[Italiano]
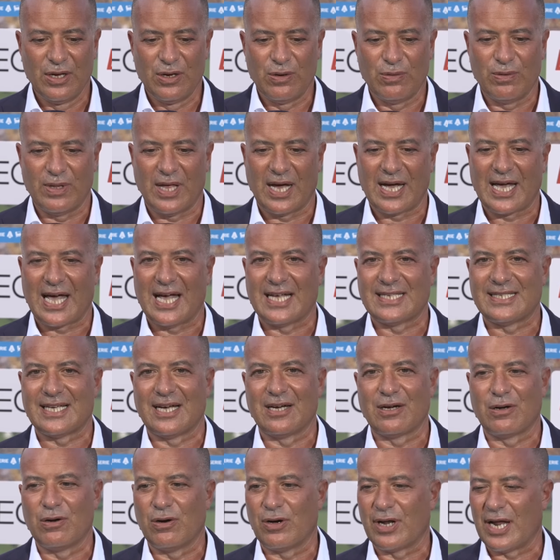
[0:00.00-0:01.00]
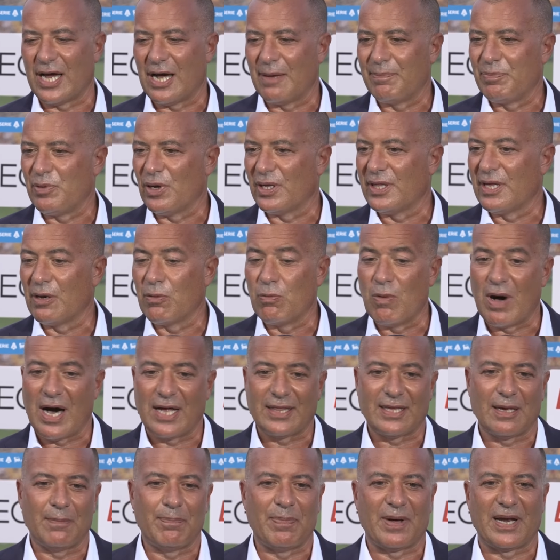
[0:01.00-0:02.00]
una casa ancora più
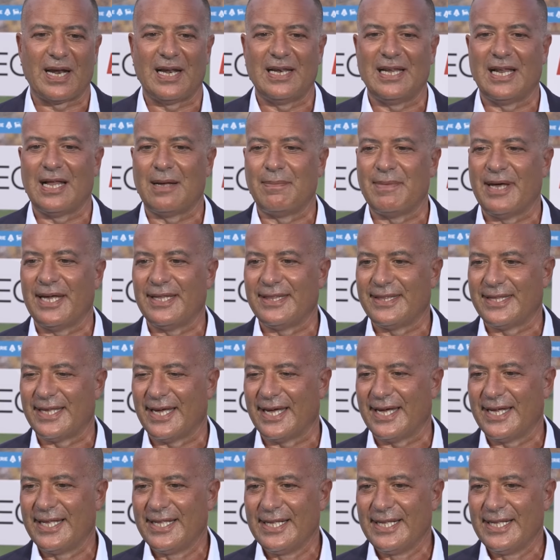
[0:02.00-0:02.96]
adeguata e parallelamente